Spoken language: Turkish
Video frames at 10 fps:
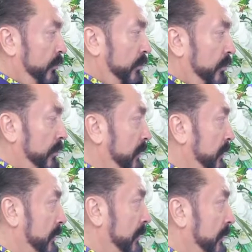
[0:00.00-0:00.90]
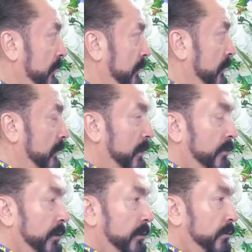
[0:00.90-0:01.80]
öyle şeyler zaten.
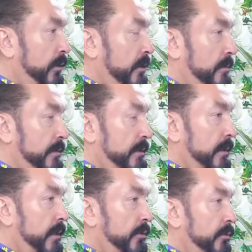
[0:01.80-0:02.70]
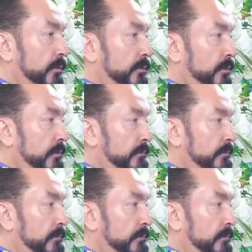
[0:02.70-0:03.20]
Kabalık bir münasebesi ani olur.